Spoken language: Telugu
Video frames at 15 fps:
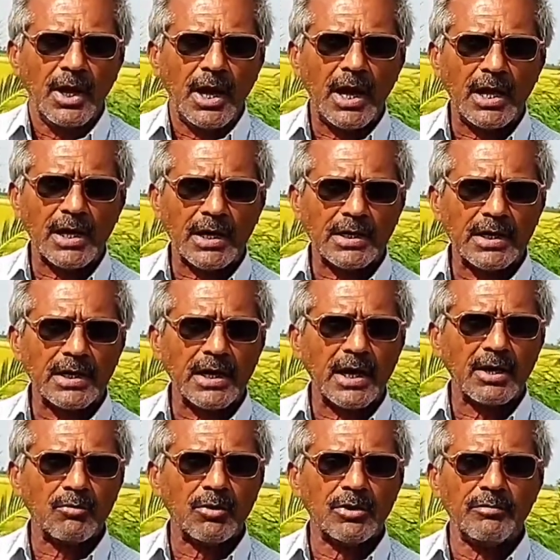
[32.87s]
ఆ రకంగా
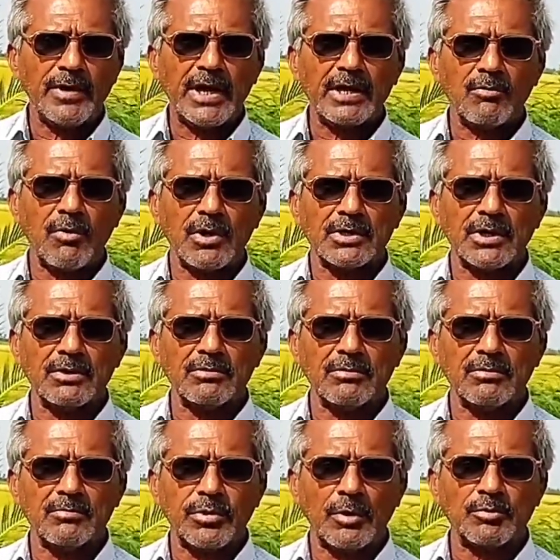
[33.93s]
కొన్ని వేల కోట్లను
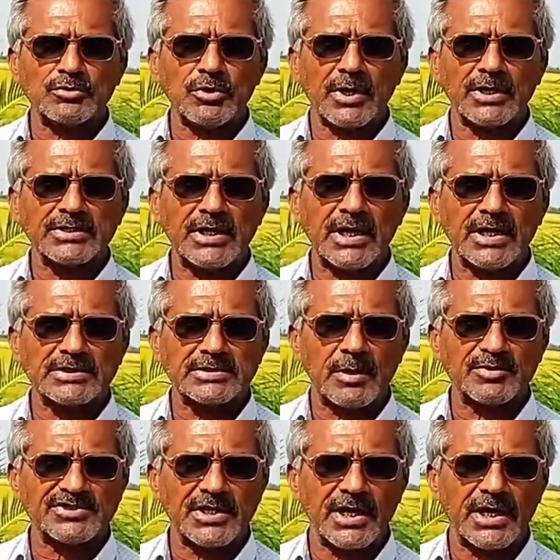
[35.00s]
ప్రభుత్వ ఖజానాకి జమ
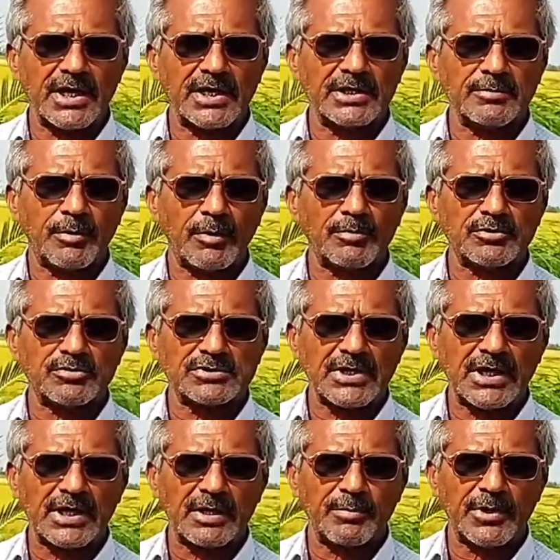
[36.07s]
చేయాలనేది ప్రభుత్వ
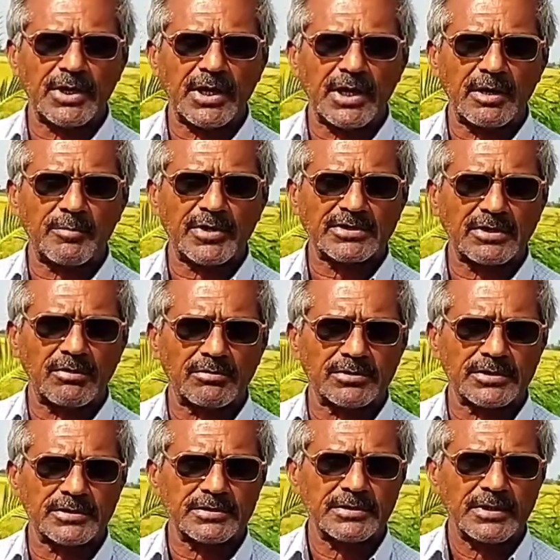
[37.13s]
సంకల్పంగా కనపడతా
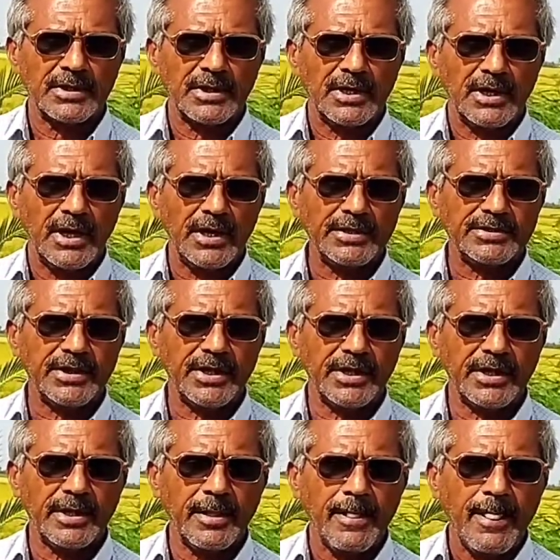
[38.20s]
ఉంది అయితే
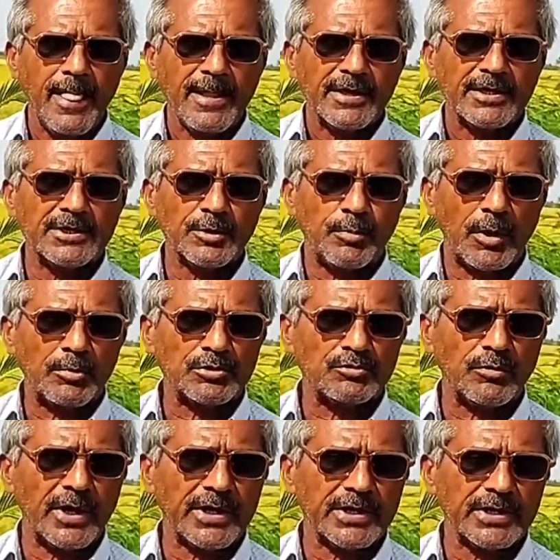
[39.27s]
ఇది
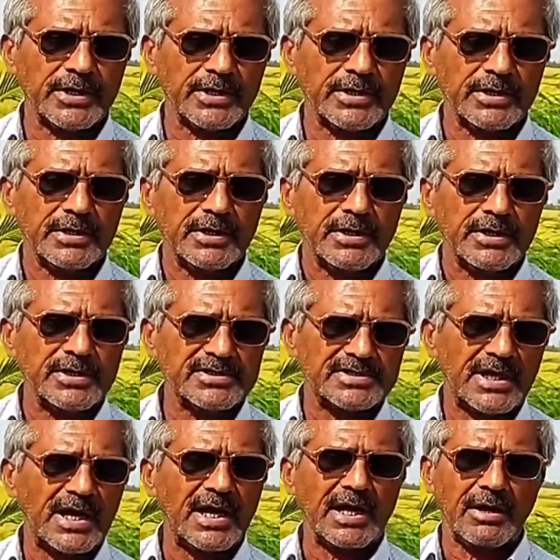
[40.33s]
ప్రభుత్వానికి ఈ
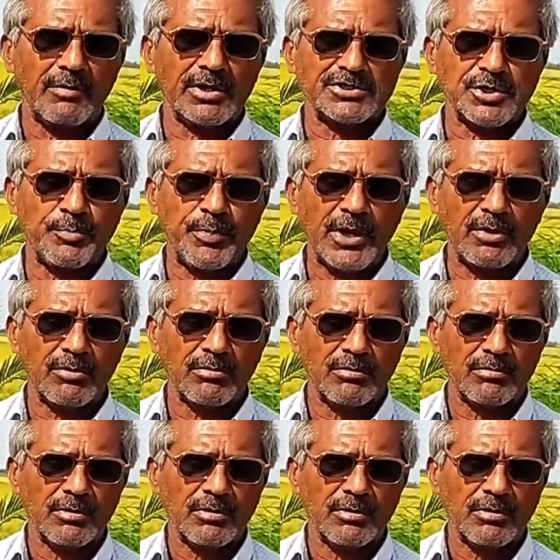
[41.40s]
సలహా ఎవరు చెప్పారో